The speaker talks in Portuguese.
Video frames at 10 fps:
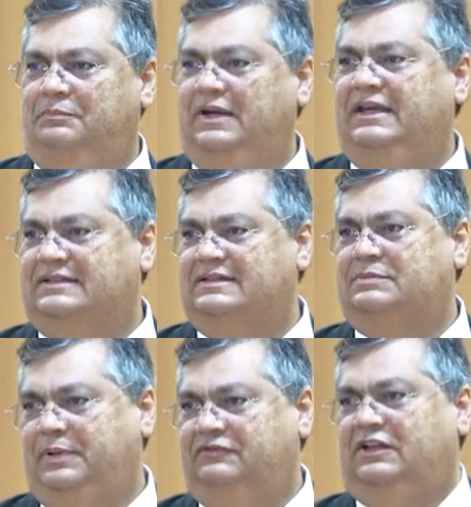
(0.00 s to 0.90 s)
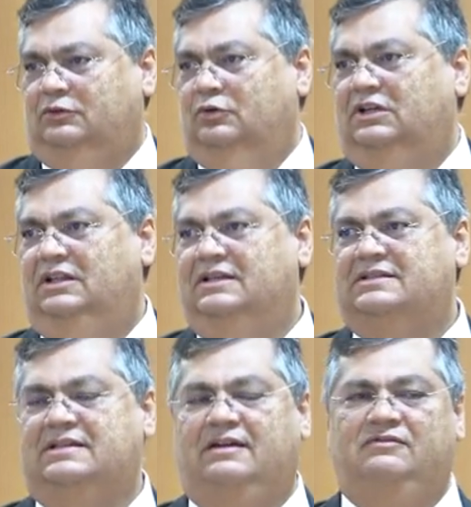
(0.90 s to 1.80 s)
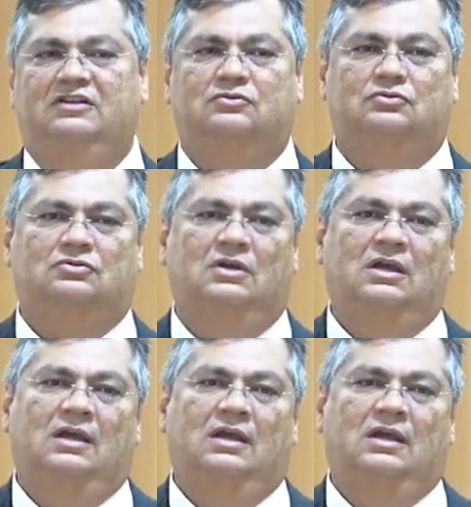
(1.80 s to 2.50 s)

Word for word: empresas prestadoras desses serviços